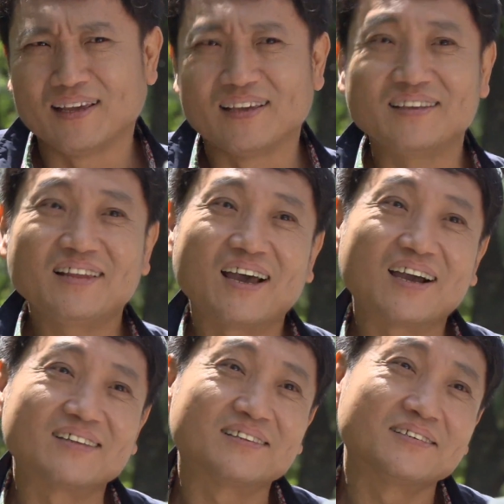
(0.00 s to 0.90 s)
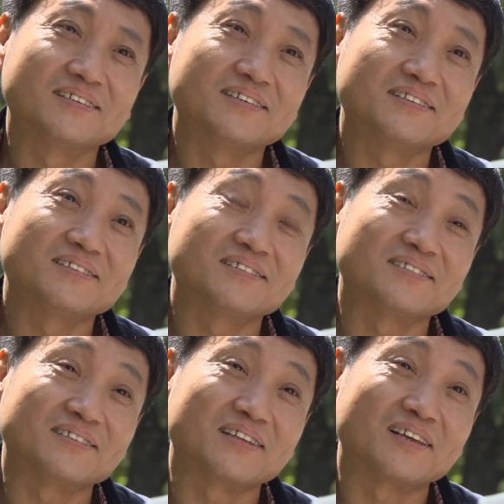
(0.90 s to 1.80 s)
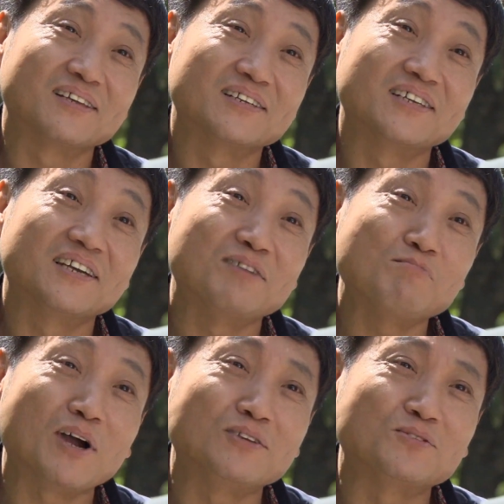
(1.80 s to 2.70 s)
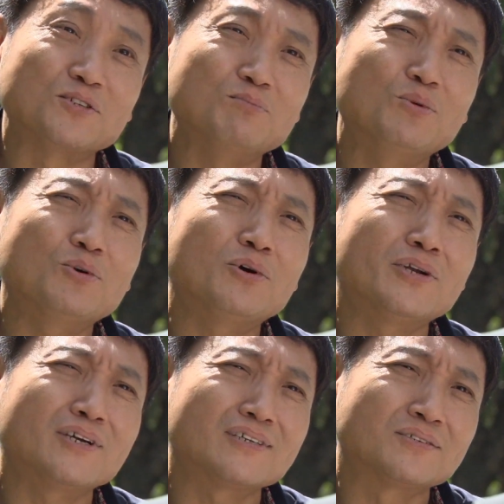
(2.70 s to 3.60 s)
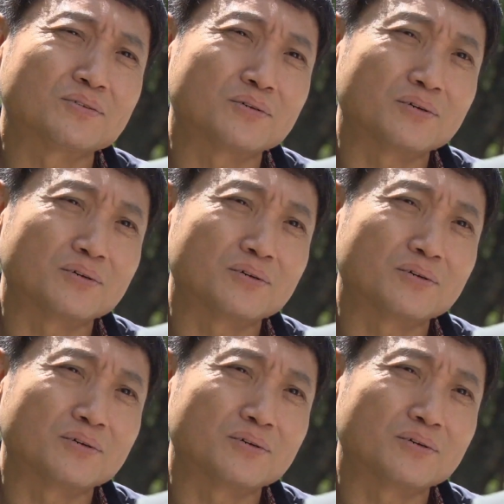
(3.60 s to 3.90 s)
네 나 같은 인간 말중이 뭘 원하겠어.